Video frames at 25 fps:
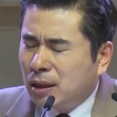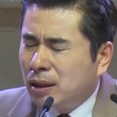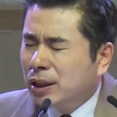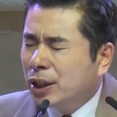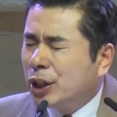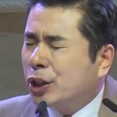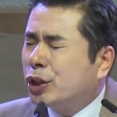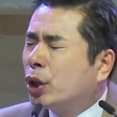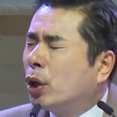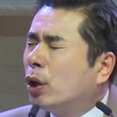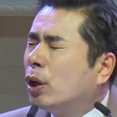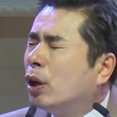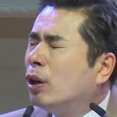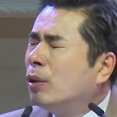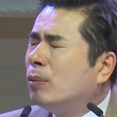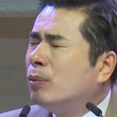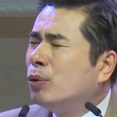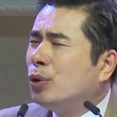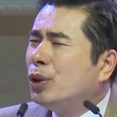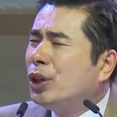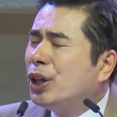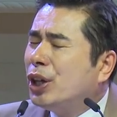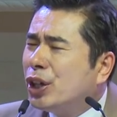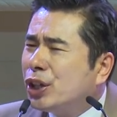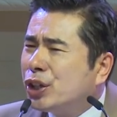이처럼
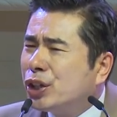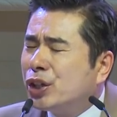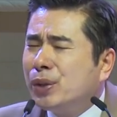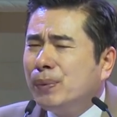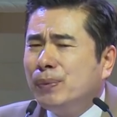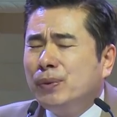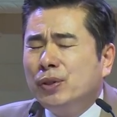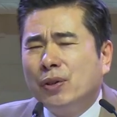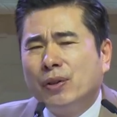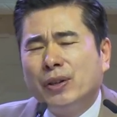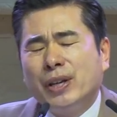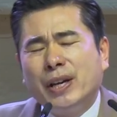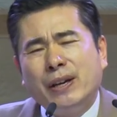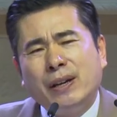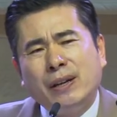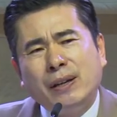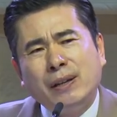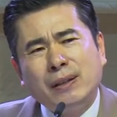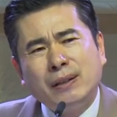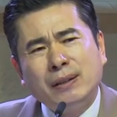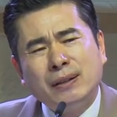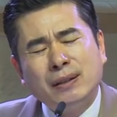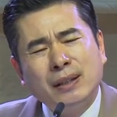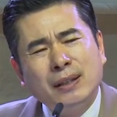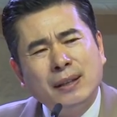우리의 심령에
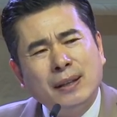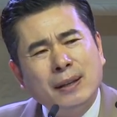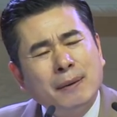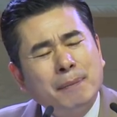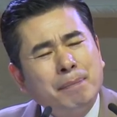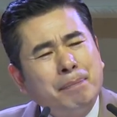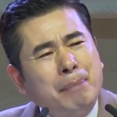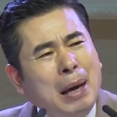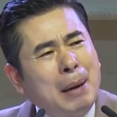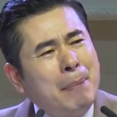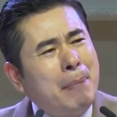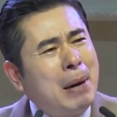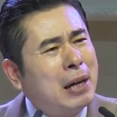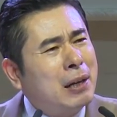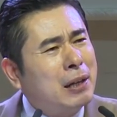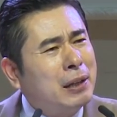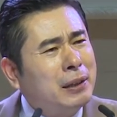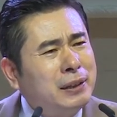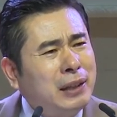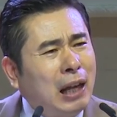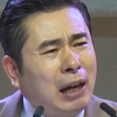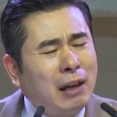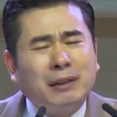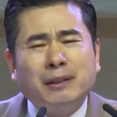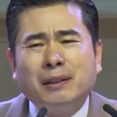
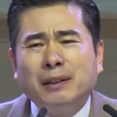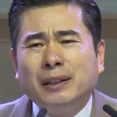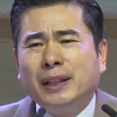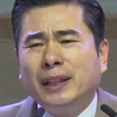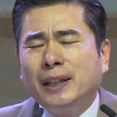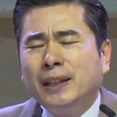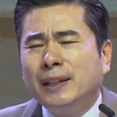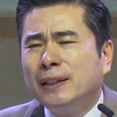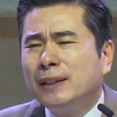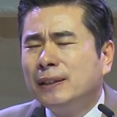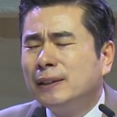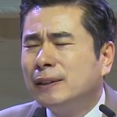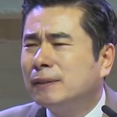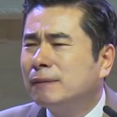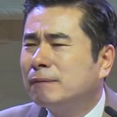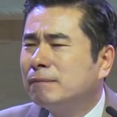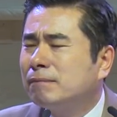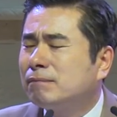메마른 땅들이